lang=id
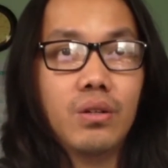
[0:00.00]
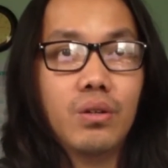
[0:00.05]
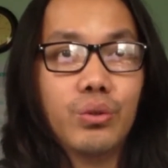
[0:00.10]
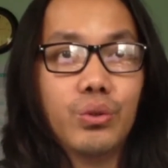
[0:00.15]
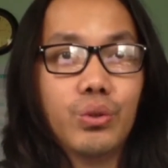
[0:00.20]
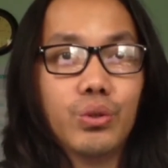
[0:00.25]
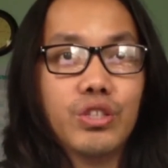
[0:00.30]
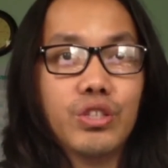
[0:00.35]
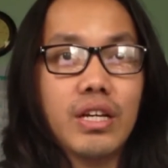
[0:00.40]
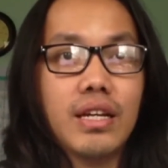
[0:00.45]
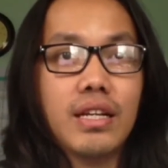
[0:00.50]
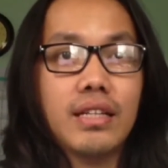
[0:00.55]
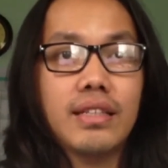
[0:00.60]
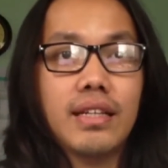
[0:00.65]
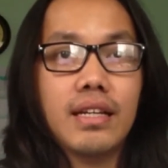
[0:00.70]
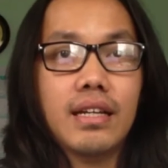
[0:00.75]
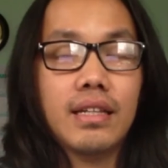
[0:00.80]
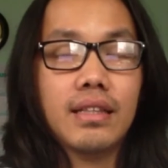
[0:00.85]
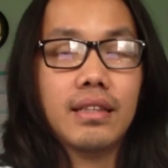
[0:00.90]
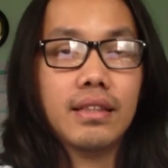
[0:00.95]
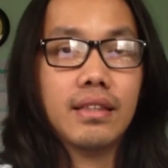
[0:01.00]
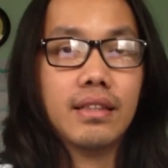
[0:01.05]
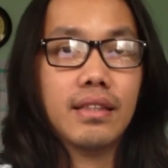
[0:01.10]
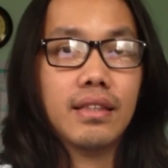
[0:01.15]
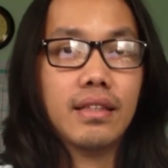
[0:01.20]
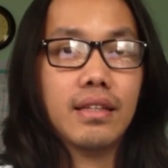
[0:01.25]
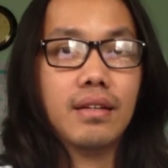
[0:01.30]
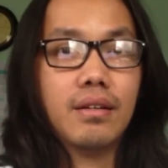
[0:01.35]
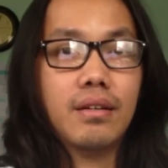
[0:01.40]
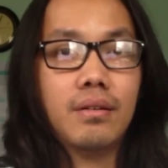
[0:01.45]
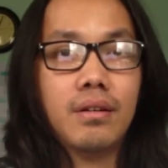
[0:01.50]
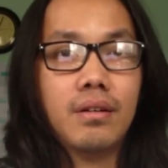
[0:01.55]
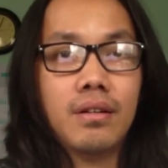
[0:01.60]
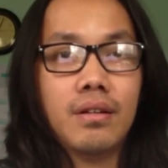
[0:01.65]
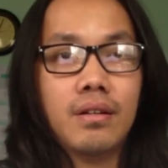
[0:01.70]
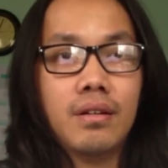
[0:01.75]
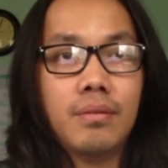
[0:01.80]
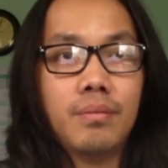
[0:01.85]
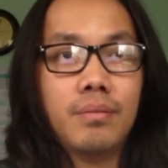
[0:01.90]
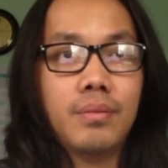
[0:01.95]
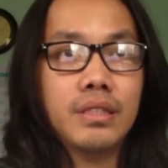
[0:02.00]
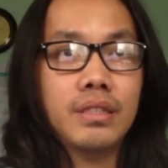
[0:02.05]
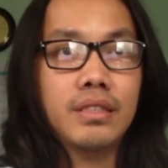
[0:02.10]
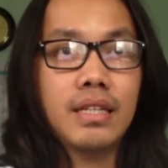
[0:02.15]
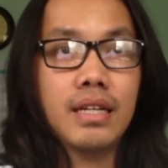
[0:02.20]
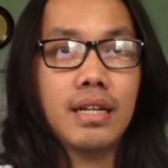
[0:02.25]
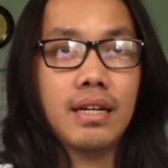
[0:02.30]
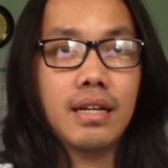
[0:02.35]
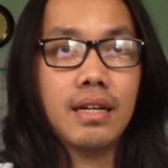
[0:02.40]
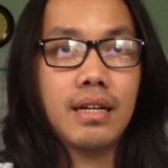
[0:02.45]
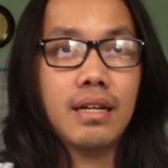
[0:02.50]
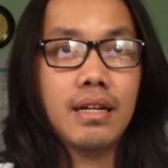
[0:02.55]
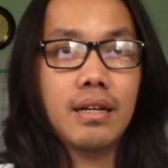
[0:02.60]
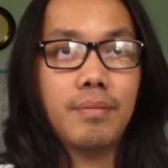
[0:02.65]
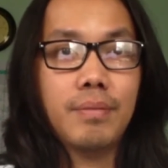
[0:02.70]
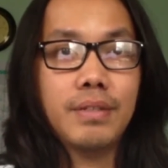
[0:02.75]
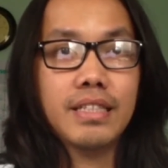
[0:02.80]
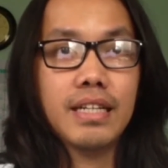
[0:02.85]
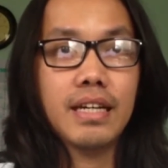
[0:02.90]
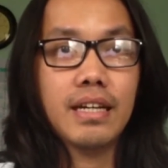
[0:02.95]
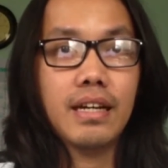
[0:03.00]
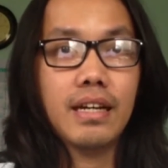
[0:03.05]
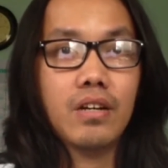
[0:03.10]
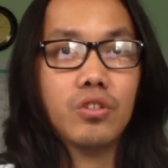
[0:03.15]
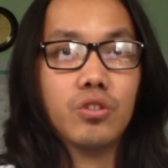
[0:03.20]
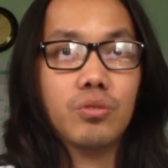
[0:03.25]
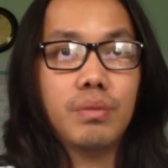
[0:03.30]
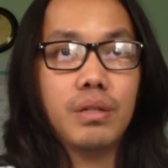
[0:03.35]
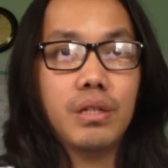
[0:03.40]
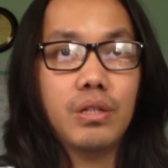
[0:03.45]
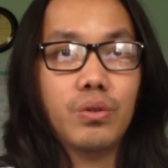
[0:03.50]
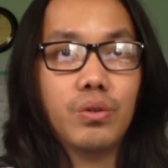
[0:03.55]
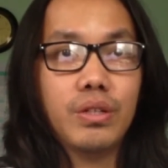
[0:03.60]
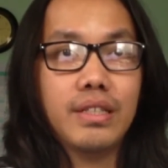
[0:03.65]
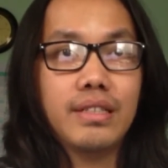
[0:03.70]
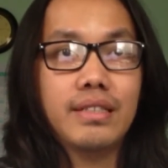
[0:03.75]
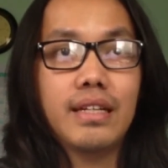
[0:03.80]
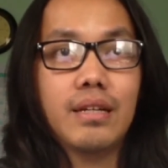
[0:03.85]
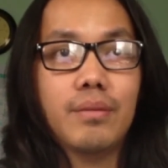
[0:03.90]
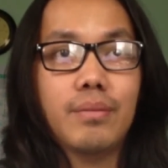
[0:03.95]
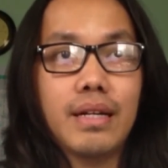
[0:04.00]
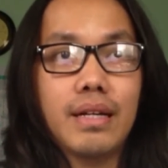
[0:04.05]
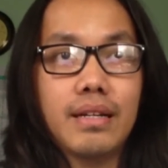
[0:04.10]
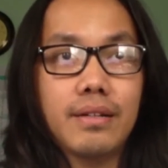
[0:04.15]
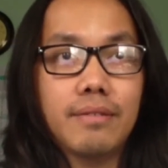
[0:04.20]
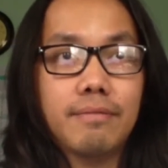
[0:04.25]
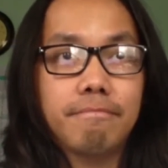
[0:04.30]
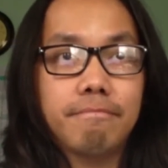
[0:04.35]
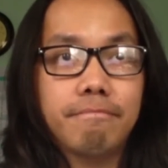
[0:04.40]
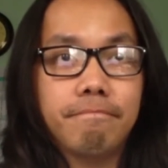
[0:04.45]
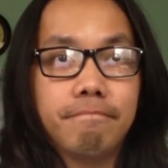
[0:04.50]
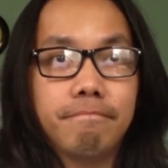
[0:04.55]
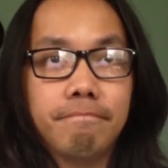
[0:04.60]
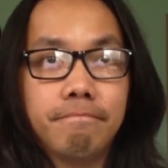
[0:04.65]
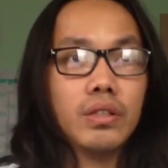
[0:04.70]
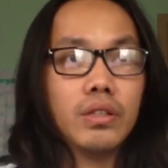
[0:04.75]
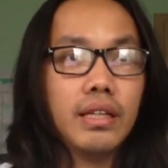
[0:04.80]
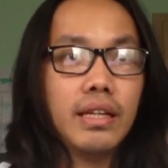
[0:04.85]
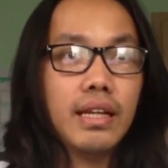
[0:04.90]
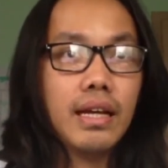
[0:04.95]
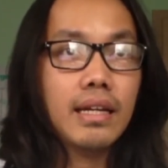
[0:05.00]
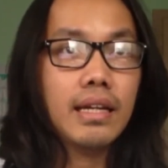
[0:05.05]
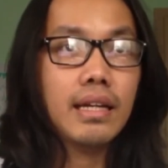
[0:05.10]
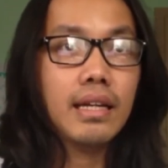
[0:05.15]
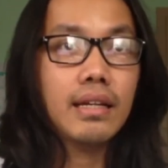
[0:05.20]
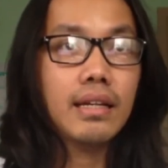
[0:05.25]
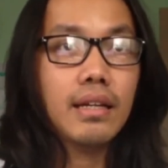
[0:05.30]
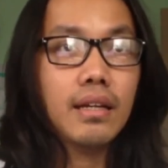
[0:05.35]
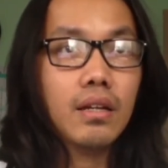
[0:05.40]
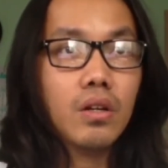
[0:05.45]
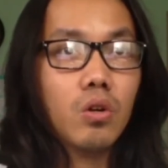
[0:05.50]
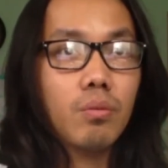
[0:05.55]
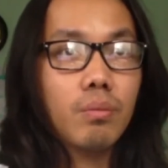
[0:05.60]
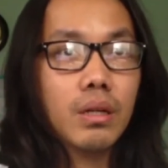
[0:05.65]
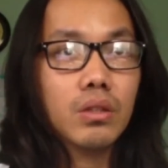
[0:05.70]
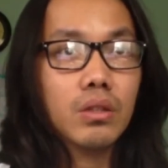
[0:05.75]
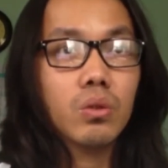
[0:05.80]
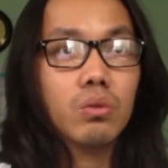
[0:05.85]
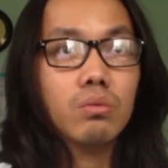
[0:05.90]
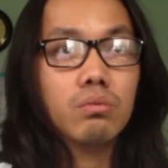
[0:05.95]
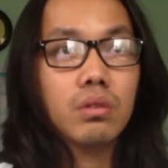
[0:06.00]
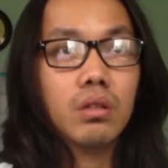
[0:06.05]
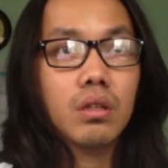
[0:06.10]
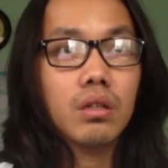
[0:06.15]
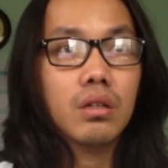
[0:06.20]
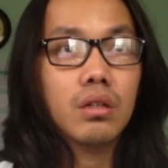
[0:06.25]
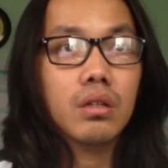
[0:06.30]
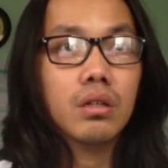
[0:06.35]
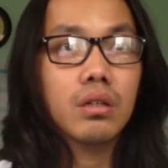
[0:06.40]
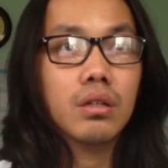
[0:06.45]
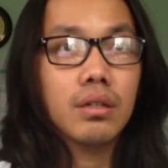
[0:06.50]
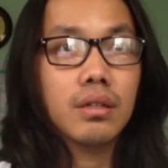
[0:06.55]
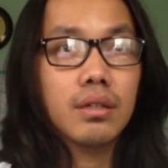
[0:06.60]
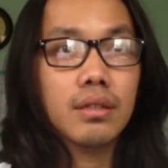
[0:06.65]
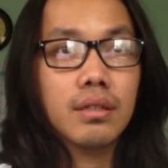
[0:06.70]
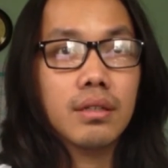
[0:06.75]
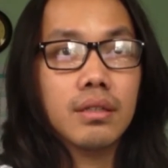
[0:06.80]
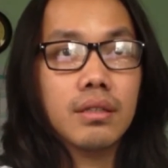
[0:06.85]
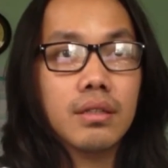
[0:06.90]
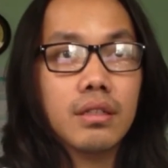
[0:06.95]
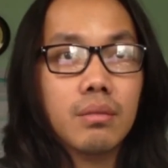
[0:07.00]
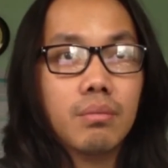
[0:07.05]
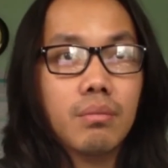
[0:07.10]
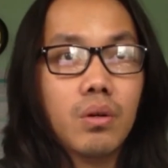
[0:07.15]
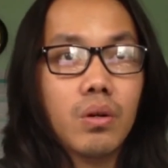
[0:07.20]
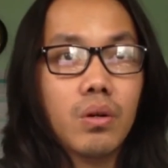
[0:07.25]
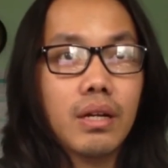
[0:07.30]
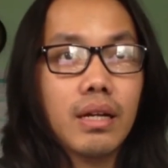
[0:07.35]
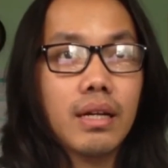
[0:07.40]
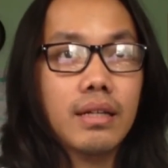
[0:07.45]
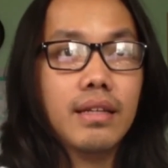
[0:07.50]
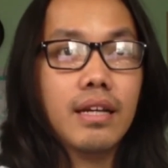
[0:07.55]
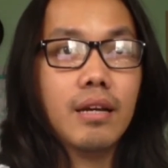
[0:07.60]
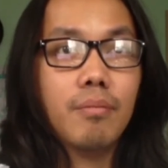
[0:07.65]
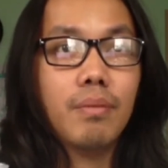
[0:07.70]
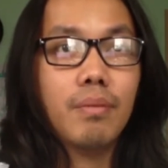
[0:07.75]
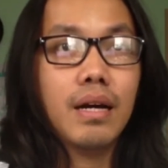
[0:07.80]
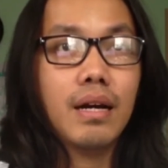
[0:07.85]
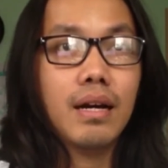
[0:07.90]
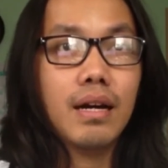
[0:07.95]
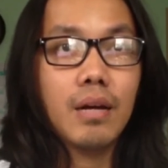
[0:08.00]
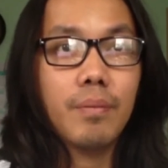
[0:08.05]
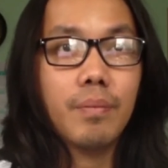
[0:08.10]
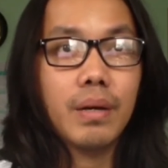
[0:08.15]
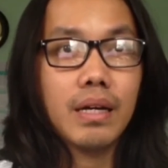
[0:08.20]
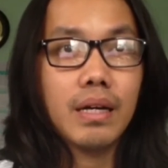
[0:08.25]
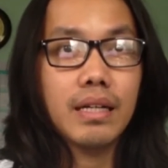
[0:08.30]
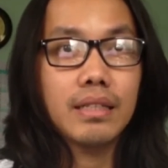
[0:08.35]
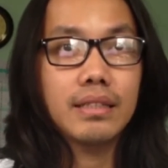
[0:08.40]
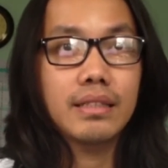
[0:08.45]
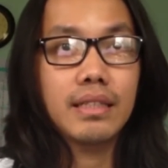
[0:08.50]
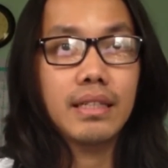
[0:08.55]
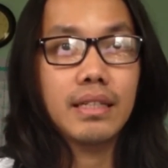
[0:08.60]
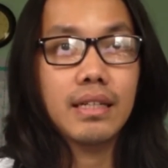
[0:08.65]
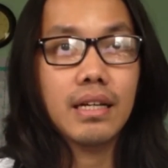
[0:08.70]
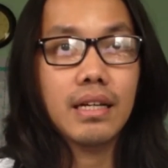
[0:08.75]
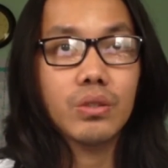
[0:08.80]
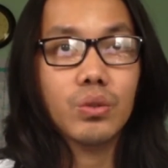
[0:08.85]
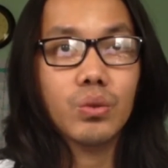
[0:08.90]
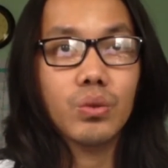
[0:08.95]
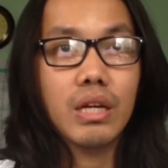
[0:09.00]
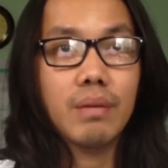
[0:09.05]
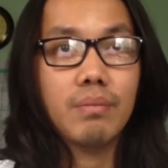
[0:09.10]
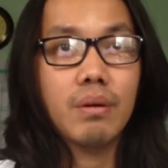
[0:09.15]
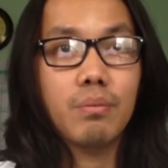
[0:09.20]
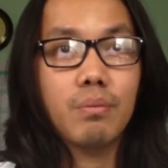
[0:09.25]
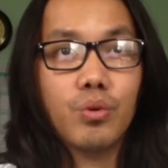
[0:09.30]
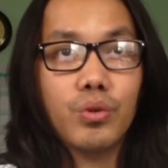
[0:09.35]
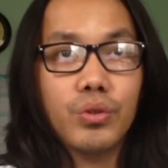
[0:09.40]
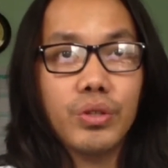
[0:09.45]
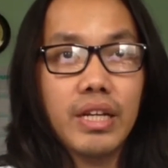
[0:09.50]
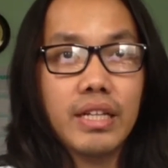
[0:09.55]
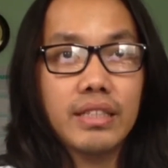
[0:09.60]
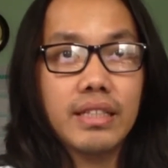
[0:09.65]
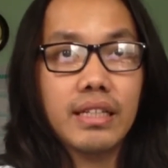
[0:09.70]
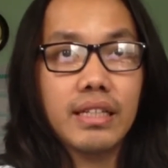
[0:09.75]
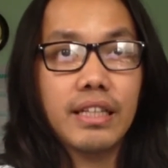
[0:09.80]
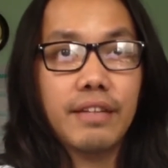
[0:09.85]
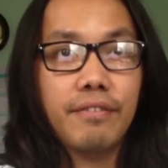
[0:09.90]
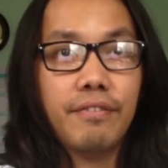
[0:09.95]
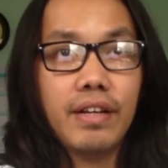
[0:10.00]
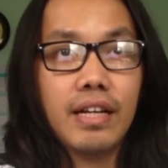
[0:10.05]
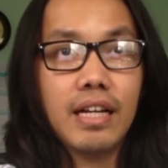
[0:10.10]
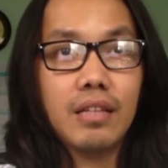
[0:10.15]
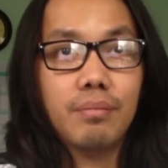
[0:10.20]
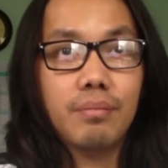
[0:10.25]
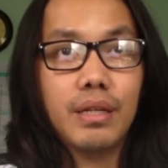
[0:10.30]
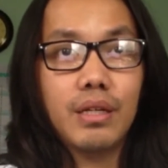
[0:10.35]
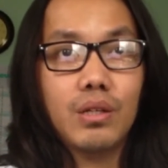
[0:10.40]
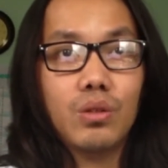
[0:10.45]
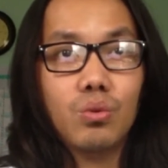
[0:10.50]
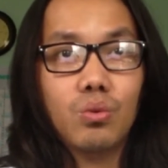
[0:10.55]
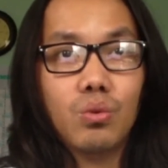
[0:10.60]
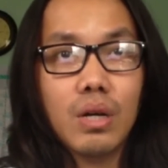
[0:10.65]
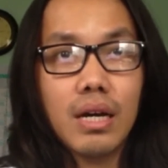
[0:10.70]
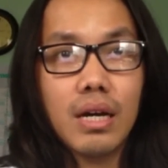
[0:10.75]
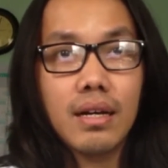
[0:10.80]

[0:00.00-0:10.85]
untuk syarat-syarat uh, menja mencari Ausbildung di Jerman. Terus ini ada dari Rahmatullah, uh, mau nanya bang, apakah jika sudah mempunyai sertifikat B2,